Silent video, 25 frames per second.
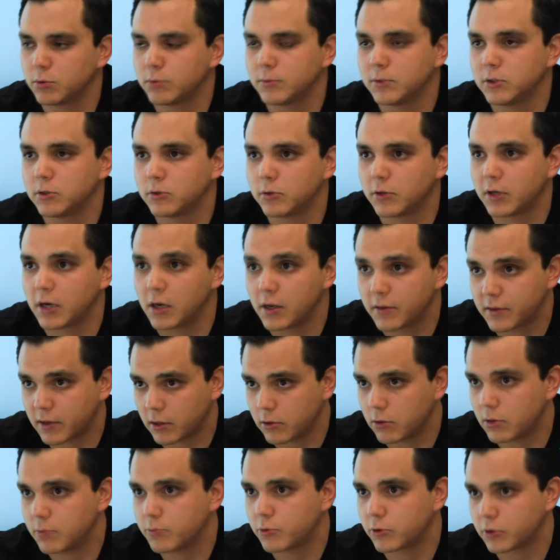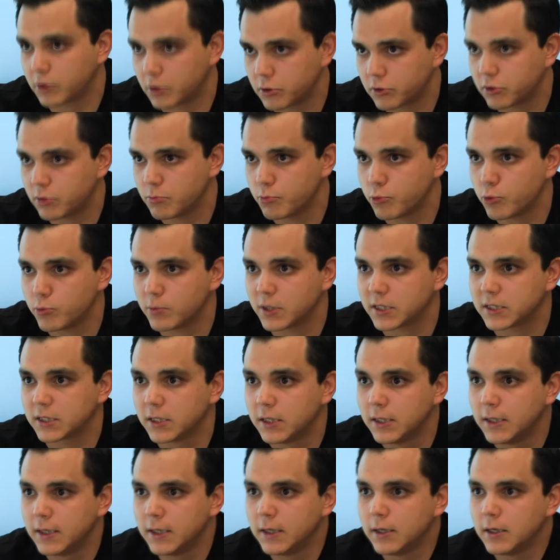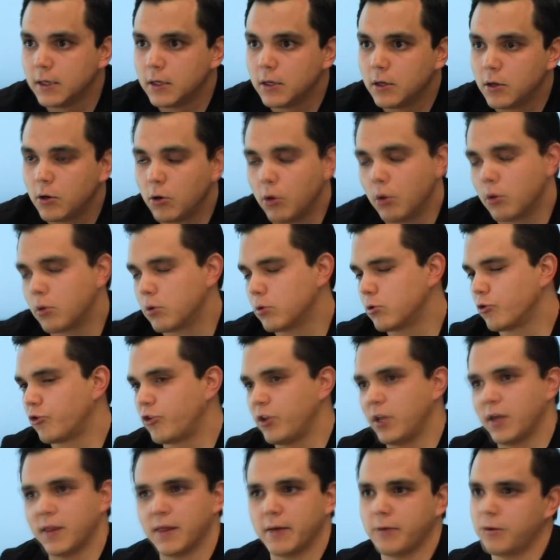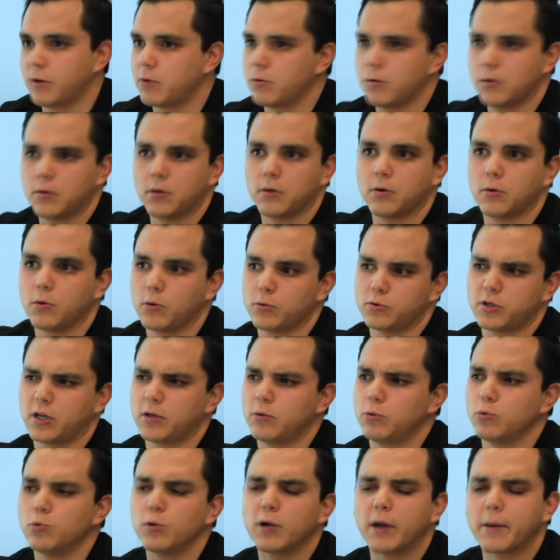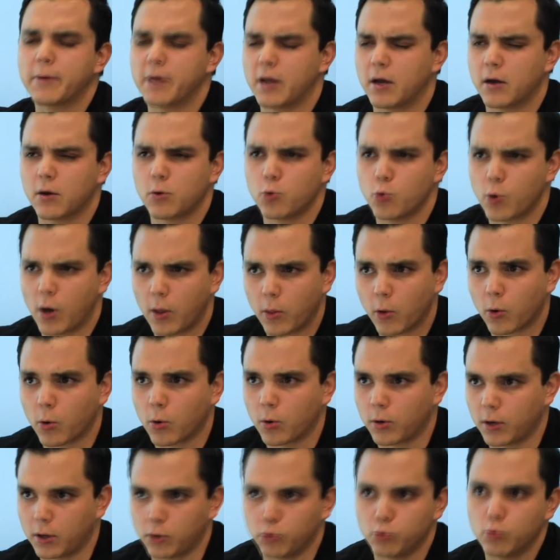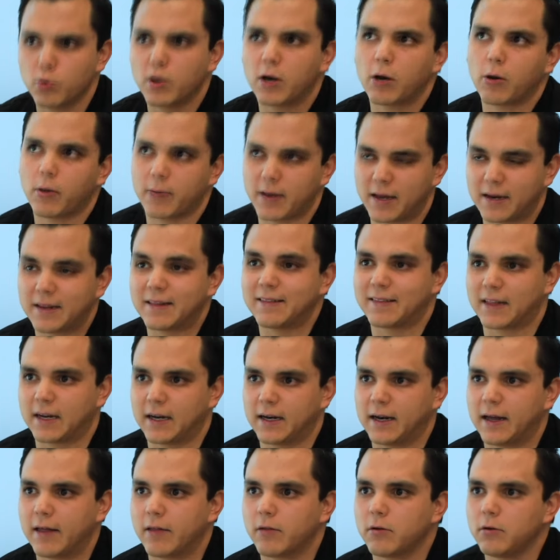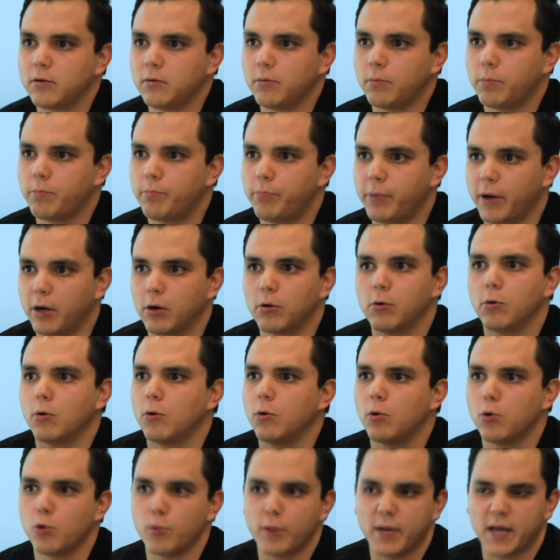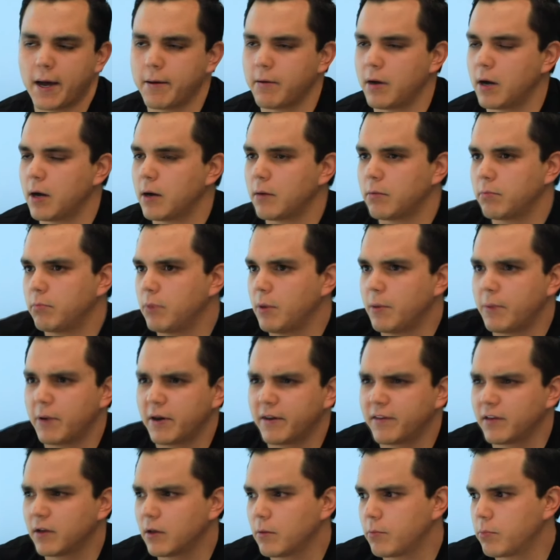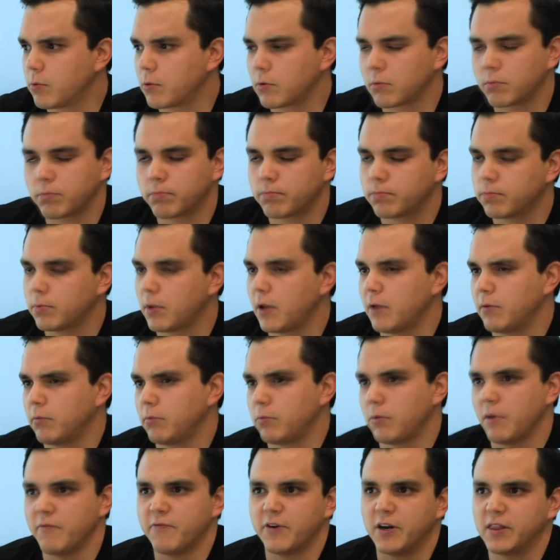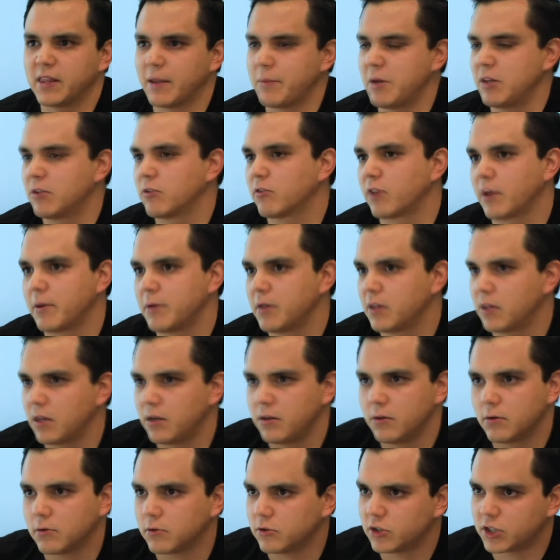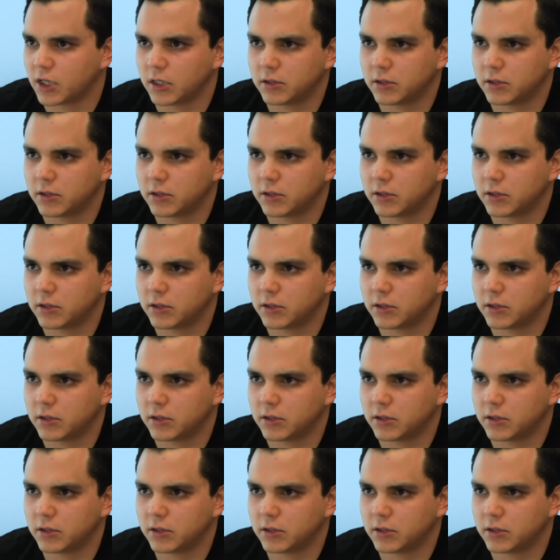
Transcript: momento era el entrenador de porteros en Pumas. Lo conocía de haber jugado, o sea, nunca había jugado con, él, nunca lo habían entrenado, pero lo ubicaba, me parece que por, eh, enfrentamientos que habían tenido con